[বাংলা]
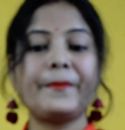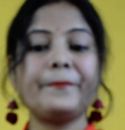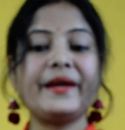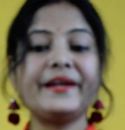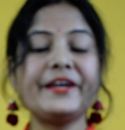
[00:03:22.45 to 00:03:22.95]

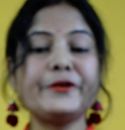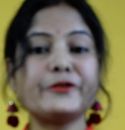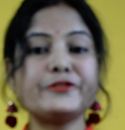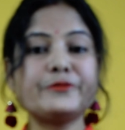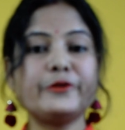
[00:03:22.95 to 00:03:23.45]
বেরিয়ে
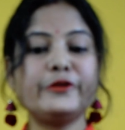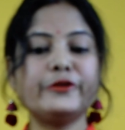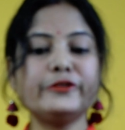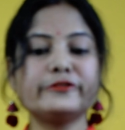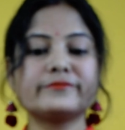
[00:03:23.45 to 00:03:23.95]
নজর পড়ল
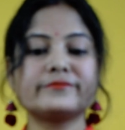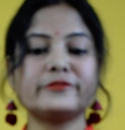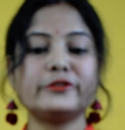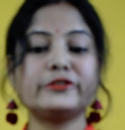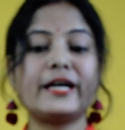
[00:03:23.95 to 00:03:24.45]

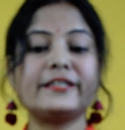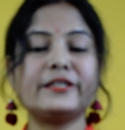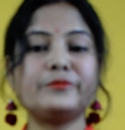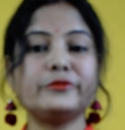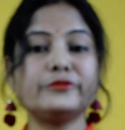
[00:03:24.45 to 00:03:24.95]
ওর
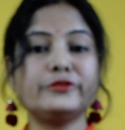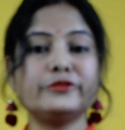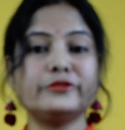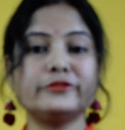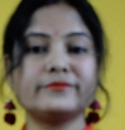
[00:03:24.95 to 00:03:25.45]
দাদার
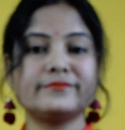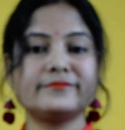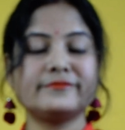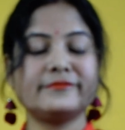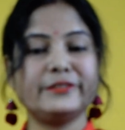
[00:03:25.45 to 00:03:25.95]
বন্ধু
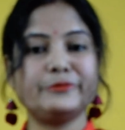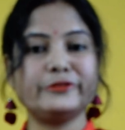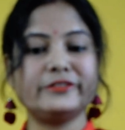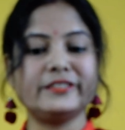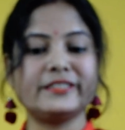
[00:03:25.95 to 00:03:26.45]

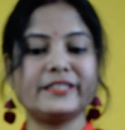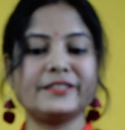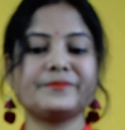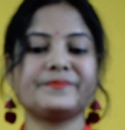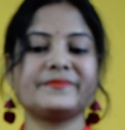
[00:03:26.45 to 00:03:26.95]
দীপুর দিকে
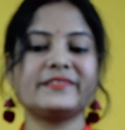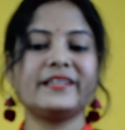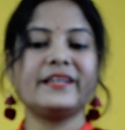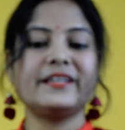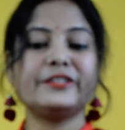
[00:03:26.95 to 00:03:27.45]

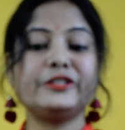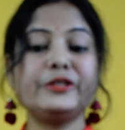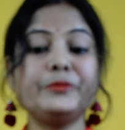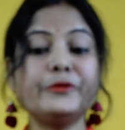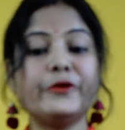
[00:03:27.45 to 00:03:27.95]

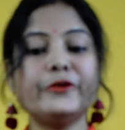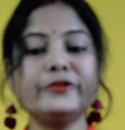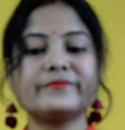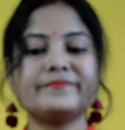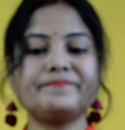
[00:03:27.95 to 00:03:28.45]
দীপুও
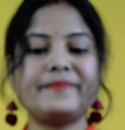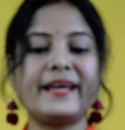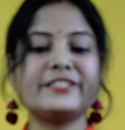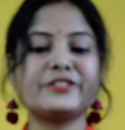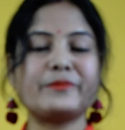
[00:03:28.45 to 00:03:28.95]

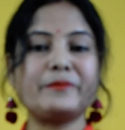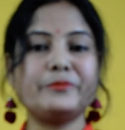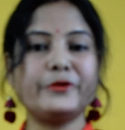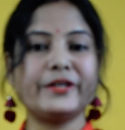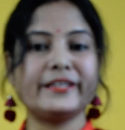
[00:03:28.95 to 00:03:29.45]
প্যান্ট জামা
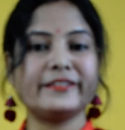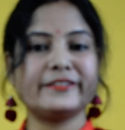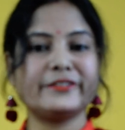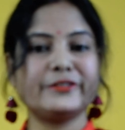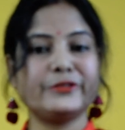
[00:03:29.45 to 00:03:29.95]
পরে
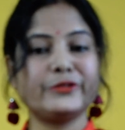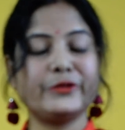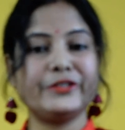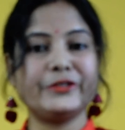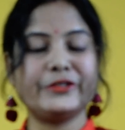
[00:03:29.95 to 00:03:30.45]

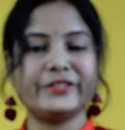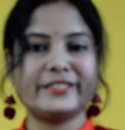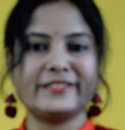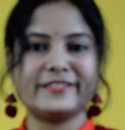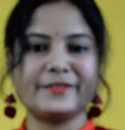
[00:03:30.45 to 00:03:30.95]
তৈরি হয়ে
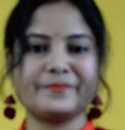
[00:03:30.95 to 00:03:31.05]
এসেছে